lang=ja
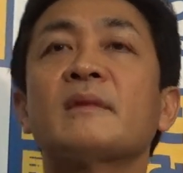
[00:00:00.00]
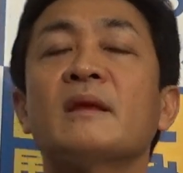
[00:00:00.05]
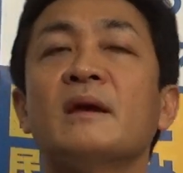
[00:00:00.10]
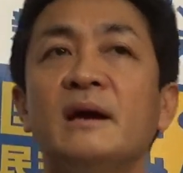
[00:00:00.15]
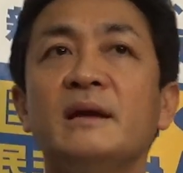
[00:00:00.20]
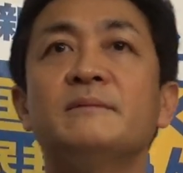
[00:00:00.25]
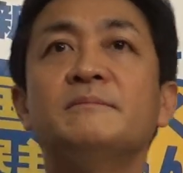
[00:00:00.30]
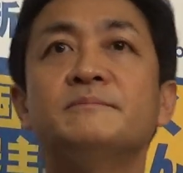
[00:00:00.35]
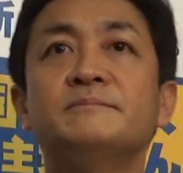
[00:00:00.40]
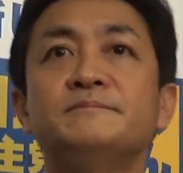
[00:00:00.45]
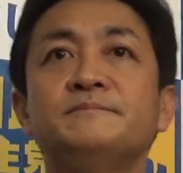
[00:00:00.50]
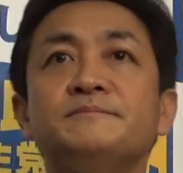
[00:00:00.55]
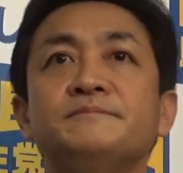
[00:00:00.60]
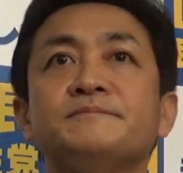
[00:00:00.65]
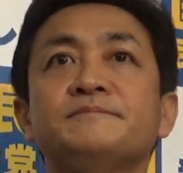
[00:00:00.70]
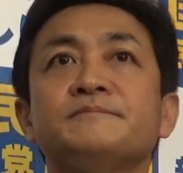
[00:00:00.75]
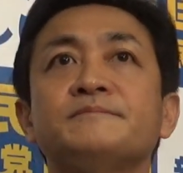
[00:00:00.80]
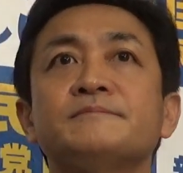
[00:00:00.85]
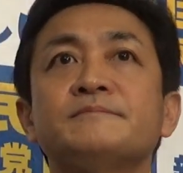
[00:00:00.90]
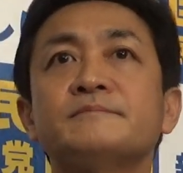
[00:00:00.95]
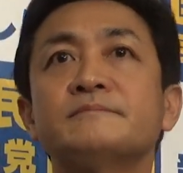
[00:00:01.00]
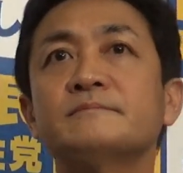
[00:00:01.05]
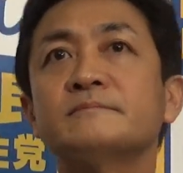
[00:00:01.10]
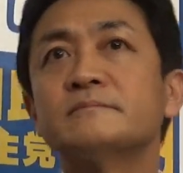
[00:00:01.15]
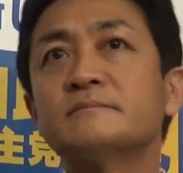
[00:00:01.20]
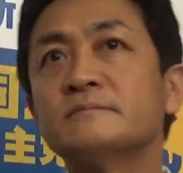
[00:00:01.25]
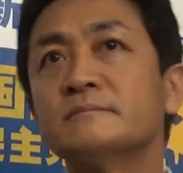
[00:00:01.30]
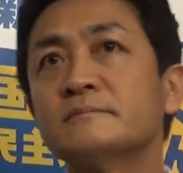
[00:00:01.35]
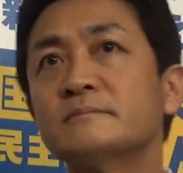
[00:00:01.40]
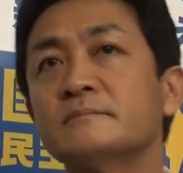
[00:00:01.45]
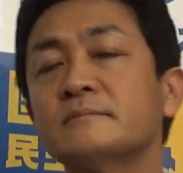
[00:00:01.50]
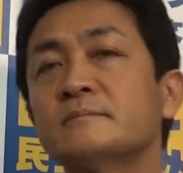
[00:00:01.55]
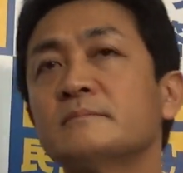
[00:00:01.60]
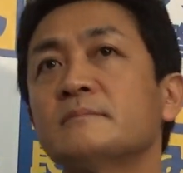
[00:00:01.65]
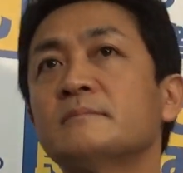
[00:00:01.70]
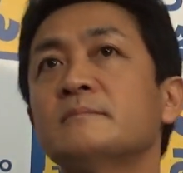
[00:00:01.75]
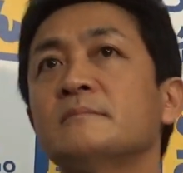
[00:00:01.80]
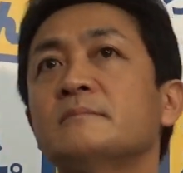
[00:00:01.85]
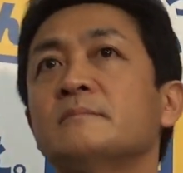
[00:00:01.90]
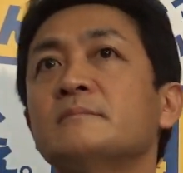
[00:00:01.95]
はい。今の大阪
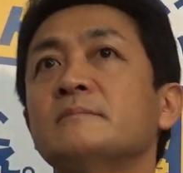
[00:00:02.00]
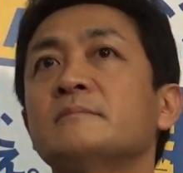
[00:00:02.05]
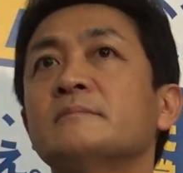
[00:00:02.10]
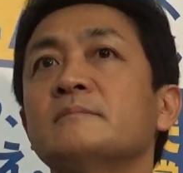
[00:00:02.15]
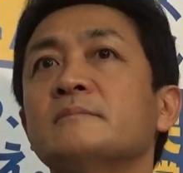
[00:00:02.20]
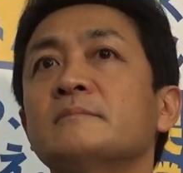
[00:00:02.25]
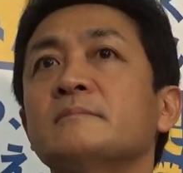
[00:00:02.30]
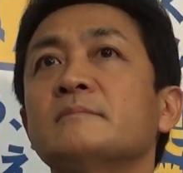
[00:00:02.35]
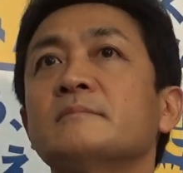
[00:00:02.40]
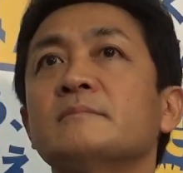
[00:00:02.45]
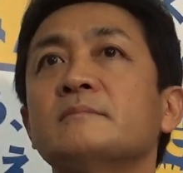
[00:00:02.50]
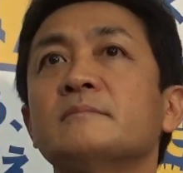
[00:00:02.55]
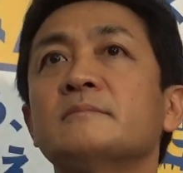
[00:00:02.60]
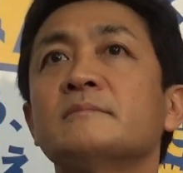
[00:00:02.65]
構想に関連